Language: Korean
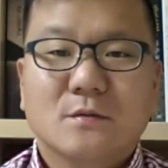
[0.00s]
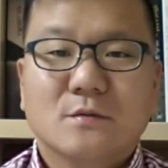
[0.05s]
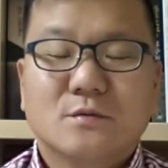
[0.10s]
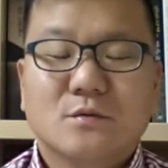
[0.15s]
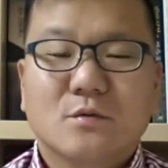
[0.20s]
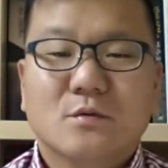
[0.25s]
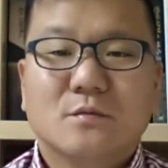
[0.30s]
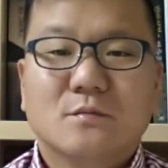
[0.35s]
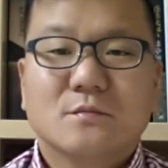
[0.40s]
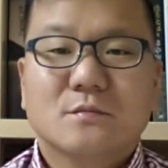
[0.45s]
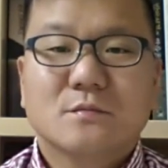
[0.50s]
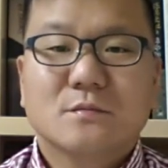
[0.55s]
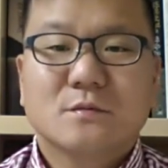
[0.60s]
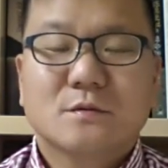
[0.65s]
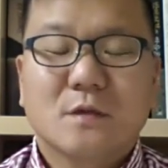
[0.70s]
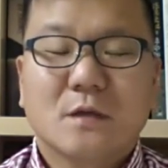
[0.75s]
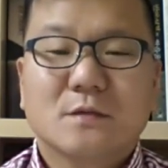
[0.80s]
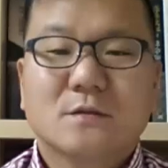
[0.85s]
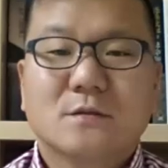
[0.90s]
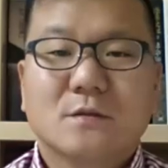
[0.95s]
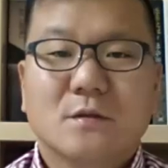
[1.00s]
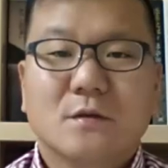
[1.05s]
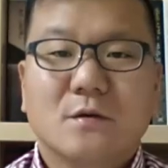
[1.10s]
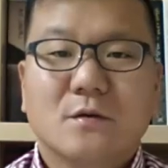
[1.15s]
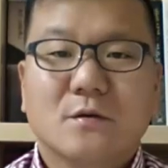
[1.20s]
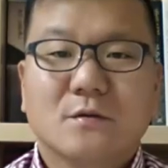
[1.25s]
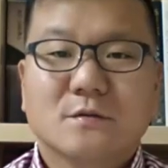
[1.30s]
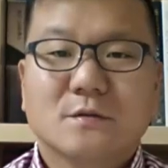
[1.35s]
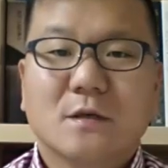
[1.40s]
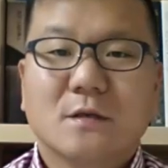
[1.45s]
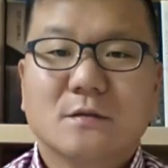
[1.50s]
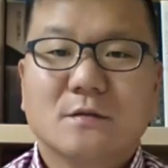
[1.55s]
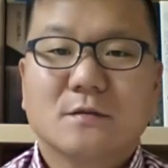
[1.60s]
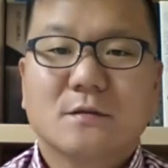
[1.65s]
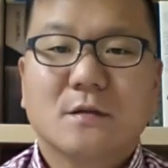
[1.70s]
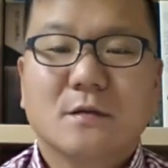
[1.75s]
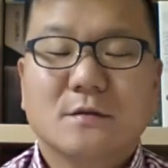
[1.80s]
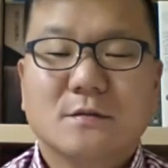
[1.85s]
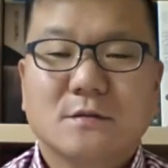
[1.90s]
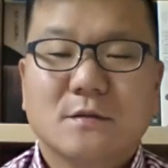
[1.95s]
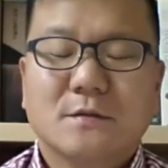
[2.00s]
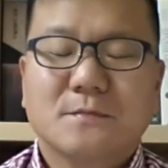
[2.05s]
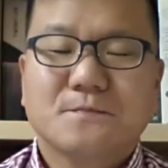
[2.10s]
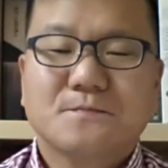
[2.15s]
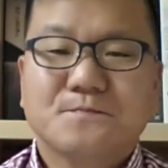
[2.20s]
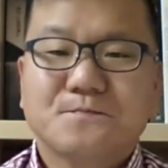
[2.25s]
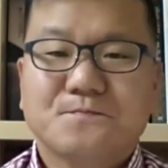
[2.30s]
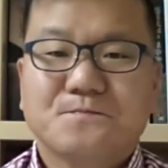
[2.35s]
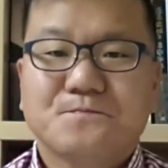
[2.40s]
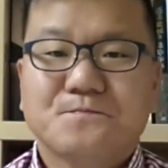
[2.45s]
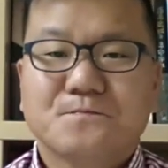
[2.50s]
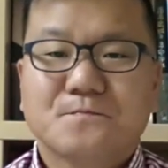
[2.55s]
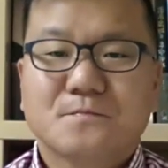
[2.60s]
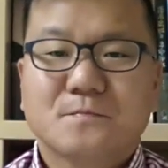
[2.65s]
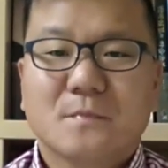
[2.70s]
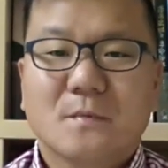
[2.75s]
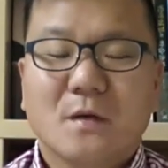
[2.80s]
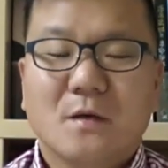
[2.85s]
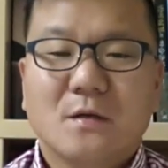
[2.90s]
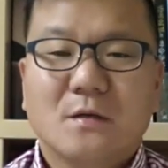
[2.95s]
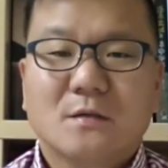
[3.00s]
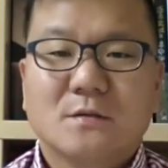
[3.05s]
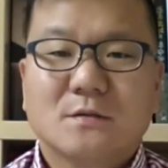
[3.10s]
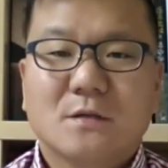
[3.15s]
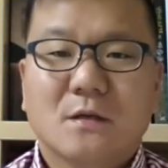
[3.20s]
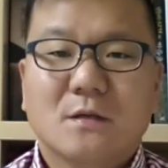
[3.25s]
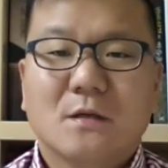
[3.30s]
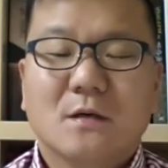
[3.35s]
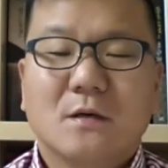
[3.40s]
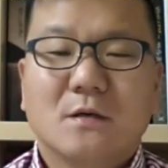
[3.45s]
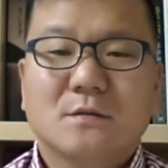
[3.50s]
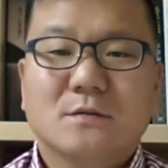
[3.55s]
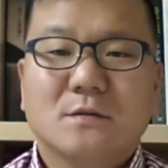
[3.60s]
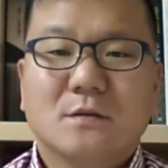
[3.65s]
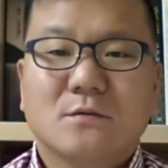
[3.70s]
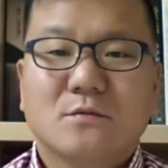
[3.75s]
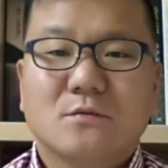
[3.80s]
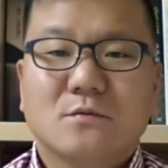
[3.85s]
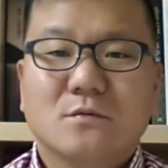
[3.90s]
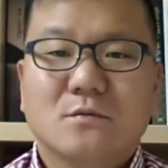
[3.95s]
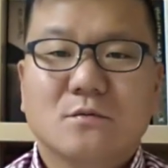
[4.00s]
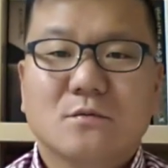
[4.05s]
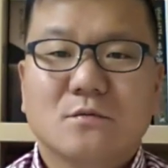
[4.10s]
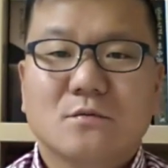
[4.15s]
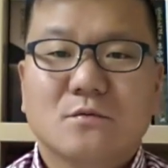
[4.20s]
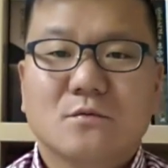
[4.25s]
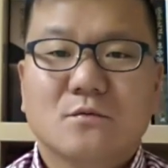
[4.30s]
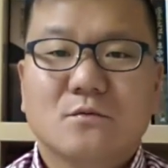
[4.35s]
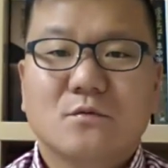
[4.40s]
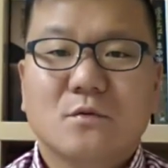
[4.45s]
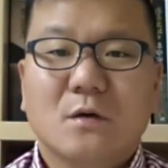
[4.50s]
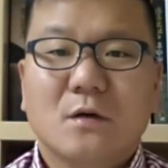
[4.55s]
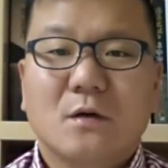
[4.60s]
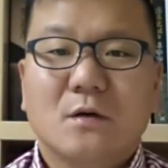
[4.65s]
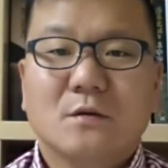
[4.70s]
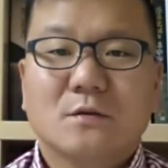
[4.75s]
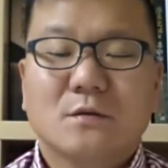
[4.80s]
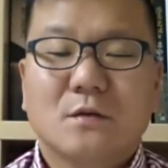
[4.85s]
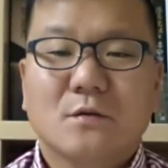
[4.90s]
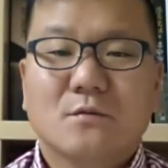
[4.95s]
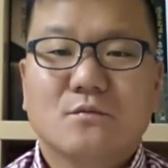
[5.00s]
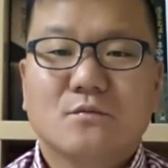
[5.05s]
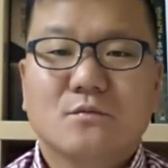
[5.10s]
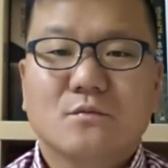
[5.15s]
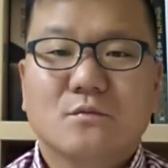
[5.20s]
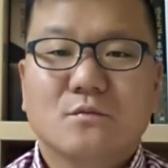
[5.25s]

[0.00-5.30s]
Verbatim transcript: 조금 잤어요. 잤는데 이제 자다가 이제 누가 이렇게